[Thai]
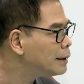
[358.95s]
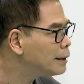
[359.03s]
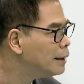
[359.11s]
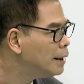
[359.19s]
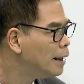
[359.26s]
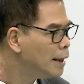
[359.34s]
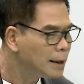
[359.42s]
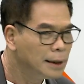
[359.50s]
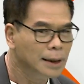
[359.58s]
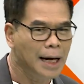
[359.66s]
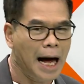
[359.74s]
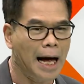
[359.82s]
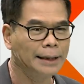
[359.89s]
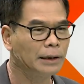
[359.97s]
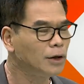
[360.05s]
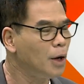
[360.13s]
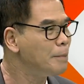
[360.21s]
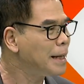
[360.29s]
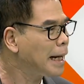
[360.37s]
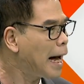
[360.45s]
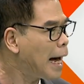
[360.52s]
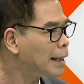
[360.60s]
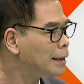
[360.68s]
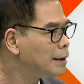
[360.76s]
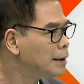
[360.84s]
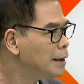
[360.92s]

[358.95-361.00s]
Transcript: ขึ้น คืออาจจะต้องมีการ